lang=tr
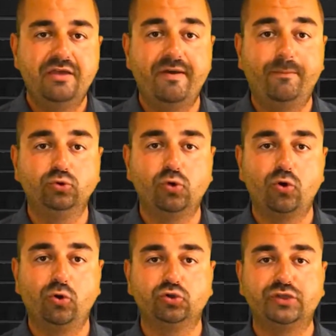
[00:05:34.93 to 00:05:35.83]
ve bu
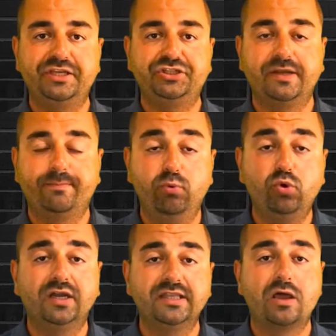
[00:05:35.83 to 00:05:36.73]
doğrultuda işte bu
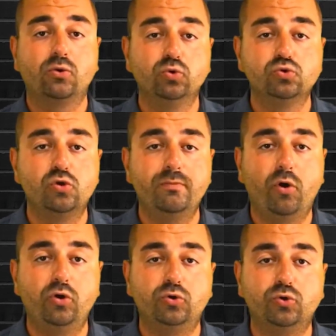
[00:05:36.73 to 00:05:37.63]
kadar uzun
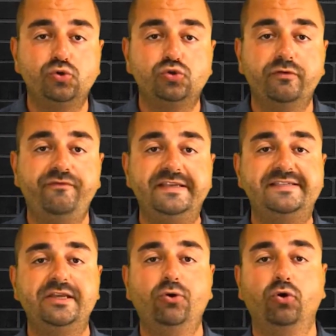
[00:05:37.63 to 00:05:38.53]
boylu güçlü
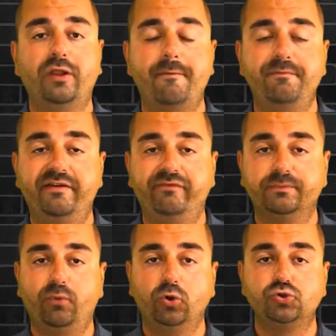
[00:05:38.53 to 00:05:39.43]
fiziği olan bir
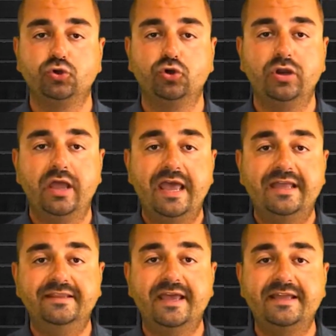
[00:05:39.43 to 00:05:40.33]
futbolcunun
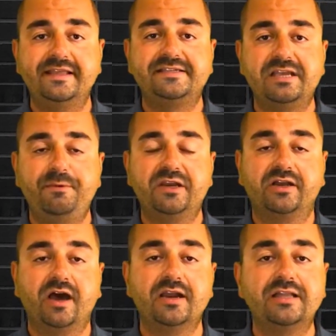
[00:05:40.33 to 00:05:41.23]
neredeyse bir
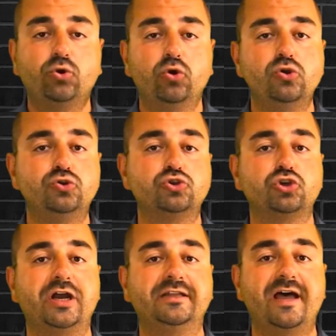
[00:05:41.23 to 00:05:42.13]
kanat
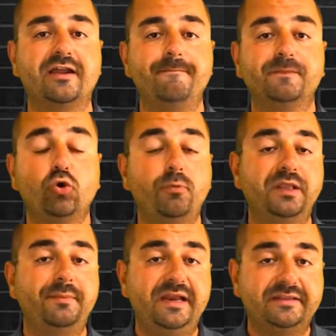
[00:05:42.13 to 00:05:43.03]
oyuncusu kadar
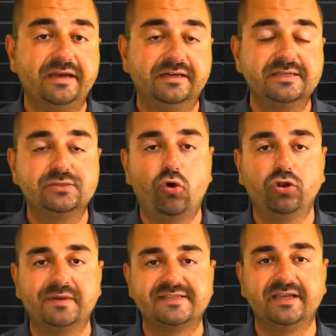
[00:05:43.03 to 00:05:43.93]
topla birlikte hızlı
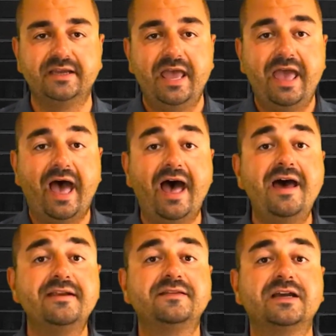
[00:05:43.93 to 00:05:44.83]
olması
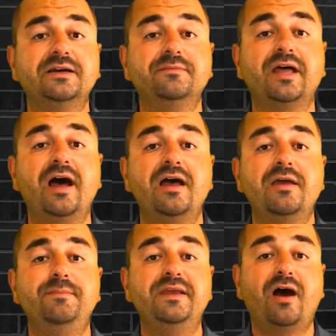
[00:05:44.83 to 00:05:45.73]
her takımda
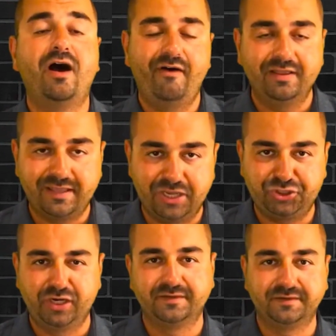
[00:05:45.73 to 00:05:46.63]
bir avantaj
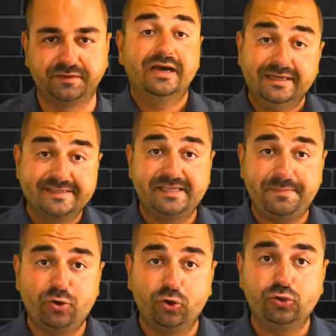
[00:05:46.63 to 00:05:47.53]
yaratır. Hızlı
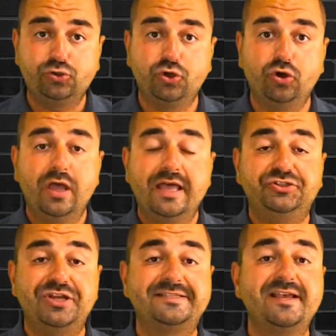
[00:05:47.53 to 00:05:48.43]
bir oyuncu
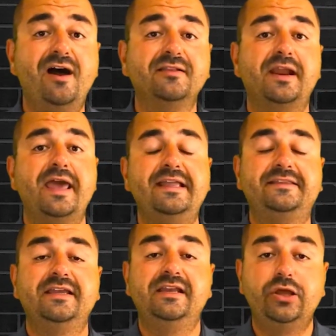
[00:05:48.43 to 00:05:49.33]
ceza alanı
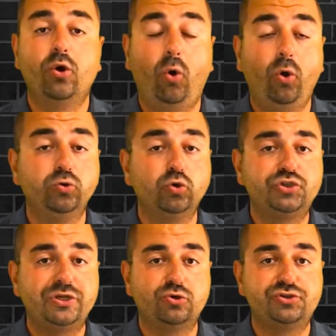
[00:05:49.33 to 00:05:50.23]
etkinliği
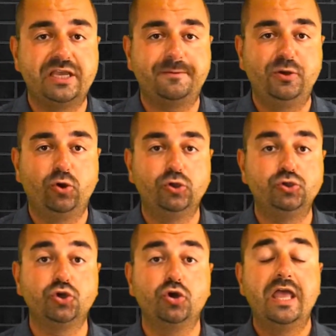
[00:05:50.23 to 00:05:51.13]
oldukça yüksek bir
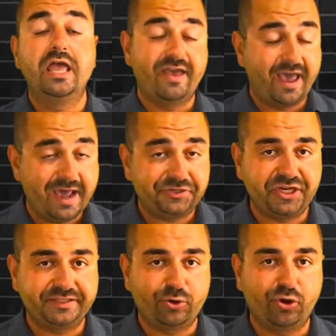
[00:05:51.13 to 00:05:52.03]
oyuncu ve her
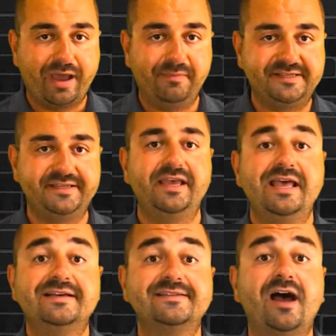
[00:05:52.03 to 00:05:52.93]
şeyden önemlisi
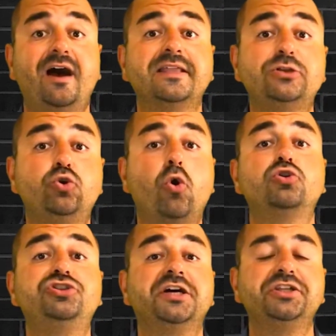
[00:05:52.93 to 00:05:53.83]
sahada
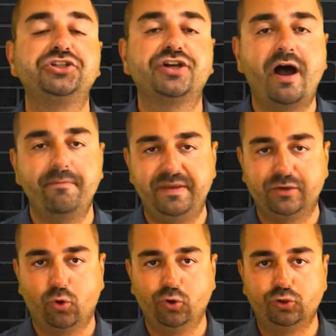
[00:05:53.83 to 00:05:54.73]
çok çalışkan bir
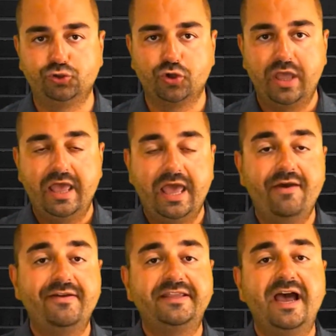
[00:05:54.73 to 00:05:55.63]
oyuncu.
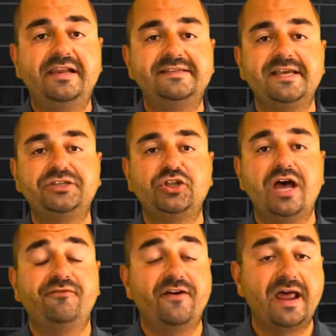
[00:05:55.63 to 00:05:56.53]
Evet değerli
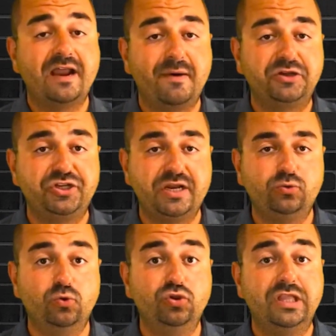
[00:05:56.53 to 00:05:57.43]
izleyiciler
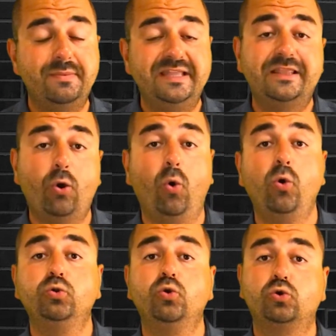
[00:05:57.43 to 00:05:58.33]
Fenerbahçe'nin gündeminde
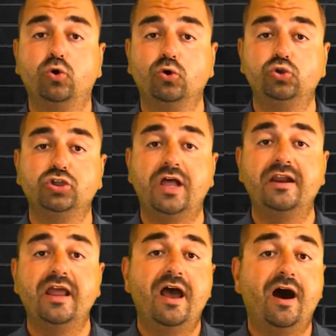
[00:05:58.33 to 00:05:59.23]
olduğu
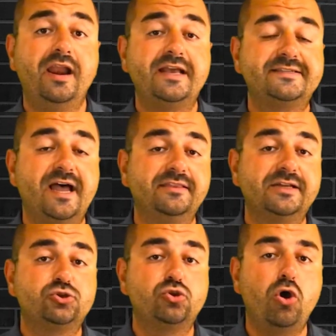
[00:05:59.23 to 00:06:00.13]
konuşulan Alexander
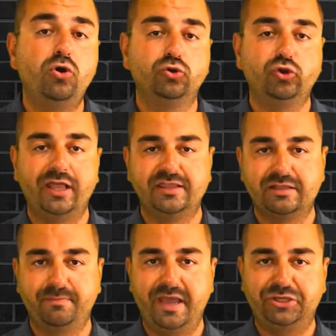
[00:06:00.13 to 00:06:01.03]
Sörlot'u
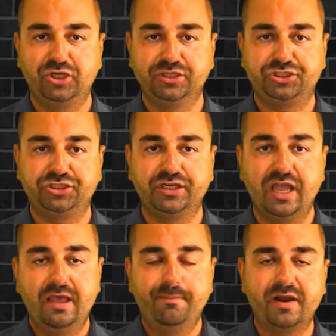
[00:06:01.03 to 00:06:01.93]
anlatmaya çalıştık.
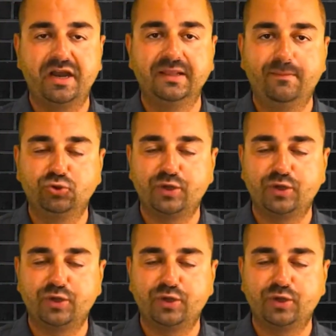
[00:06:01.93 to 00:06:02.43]
Bakalım bu